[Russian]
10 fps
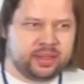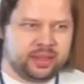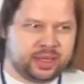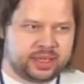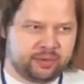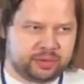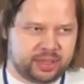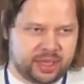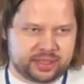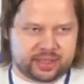где вот
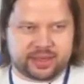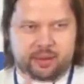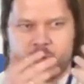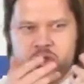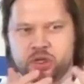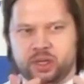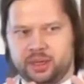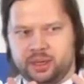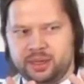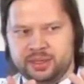есть
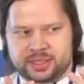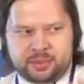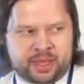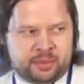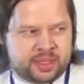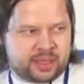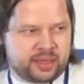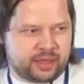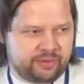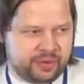разработчики, системных
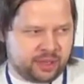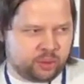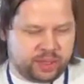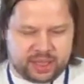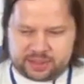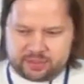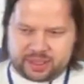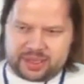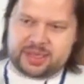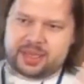администраторов нету, и есть вот
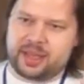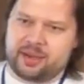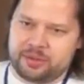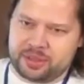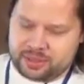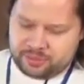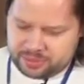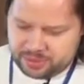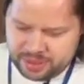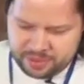красота вот эта
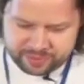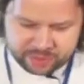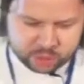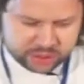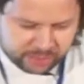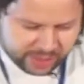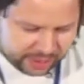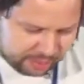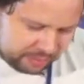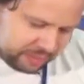вот. Внизу земля,
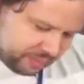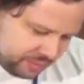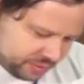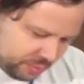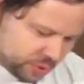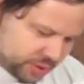там можно